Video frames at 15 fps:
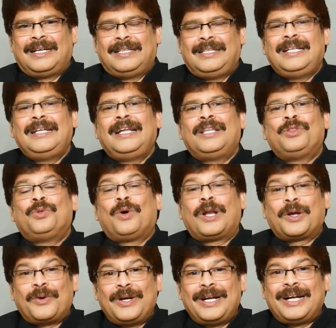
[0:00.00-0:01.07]
దీన్ని
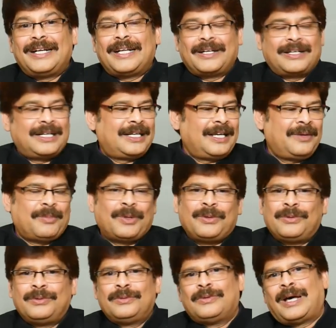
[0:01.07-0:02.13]
దూలగొండి అంటారు అంటే
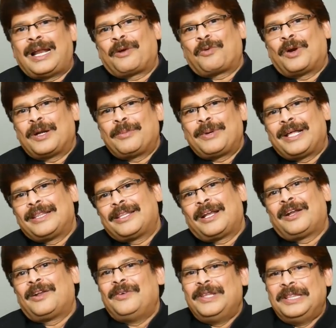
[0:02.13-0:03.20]
మనం అలా కొండ
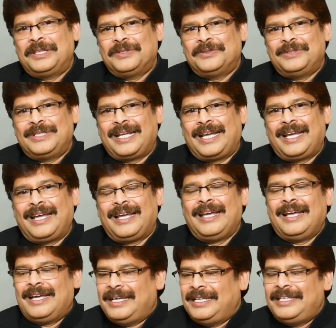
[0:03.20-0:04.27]
ప్రాంతాల్లో వెళ్తూ ఉంటే
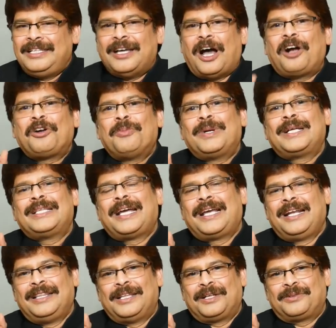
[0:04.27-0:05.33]
ఈ ఆకు మనకి
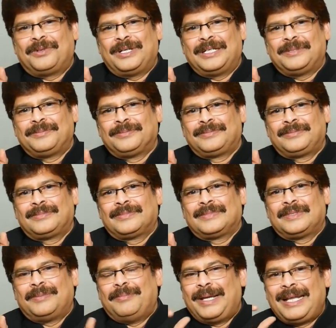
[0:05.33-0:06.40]
తగిలిందనుకోండి
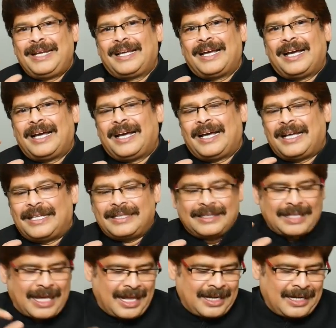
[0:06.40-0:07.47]
మెయిన్గా
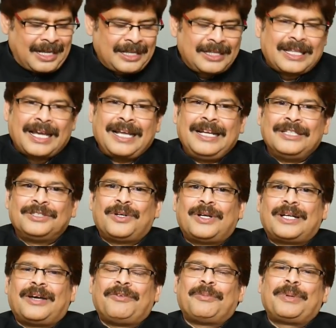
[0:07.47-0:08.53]
దాన్ని అది తగిలించోట
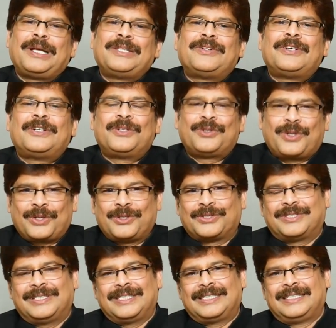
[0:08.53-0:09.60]
చోట విపరీతమైన
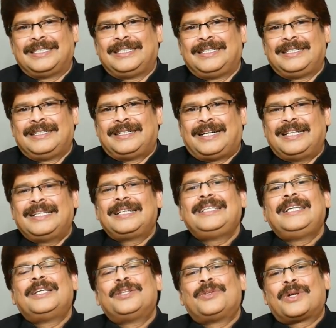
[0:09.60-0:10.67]
వస్తుంది అందుకే
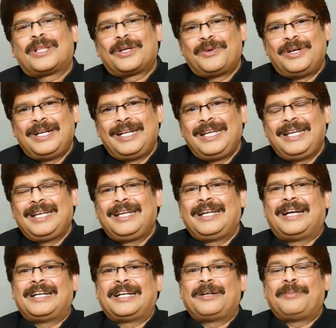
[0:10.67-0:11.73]
దీన్ని దొరదగొండి
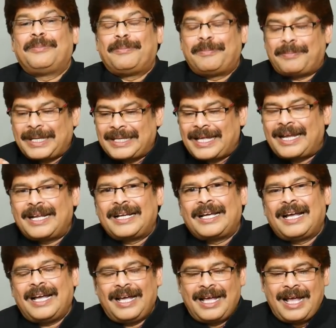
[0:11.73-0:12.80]
అంటారు
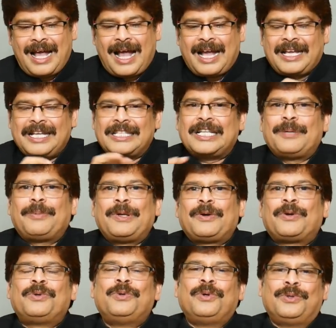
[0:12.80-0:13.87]
ప్రధానంగా ఆ గింజలపైన
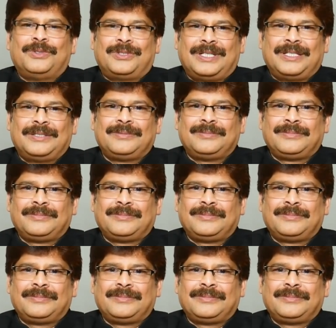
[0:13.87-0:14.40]
ఒక నూగు ఉంటుంది